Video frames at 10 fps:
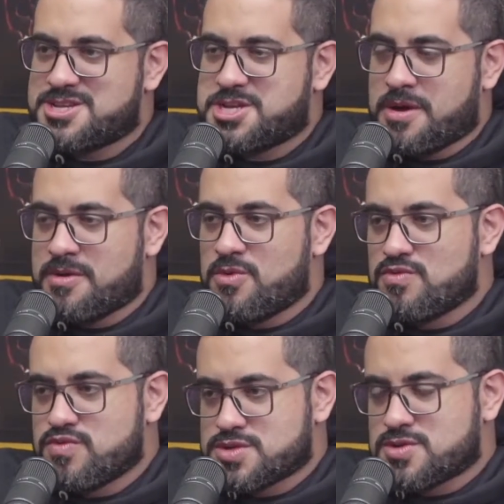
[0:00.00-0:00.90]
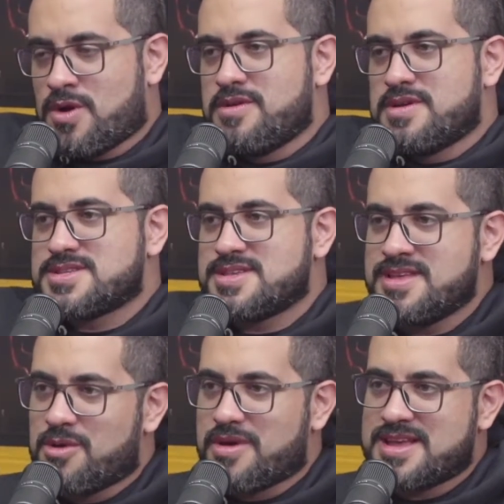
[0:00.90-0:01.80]
Você tinha um sonho,
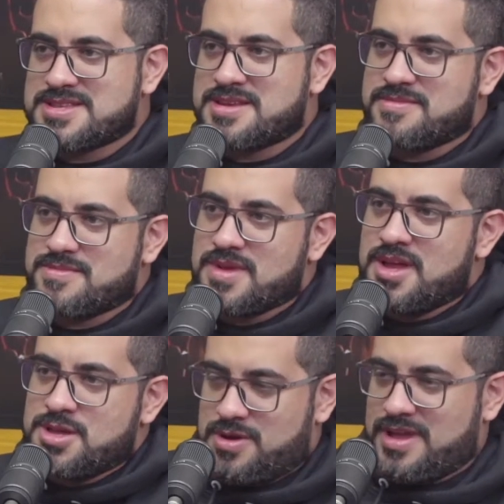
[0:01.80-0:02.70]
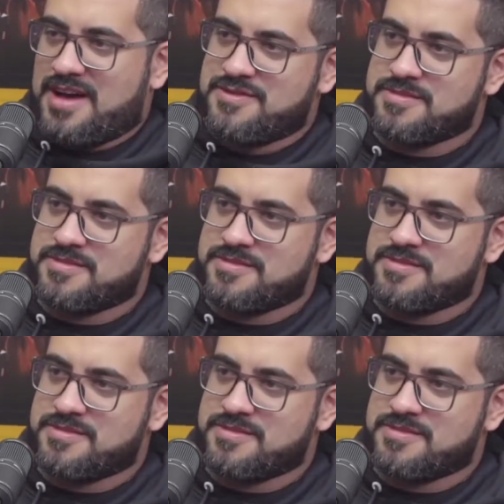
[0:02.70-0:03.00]
assim, alguém que você sonhava?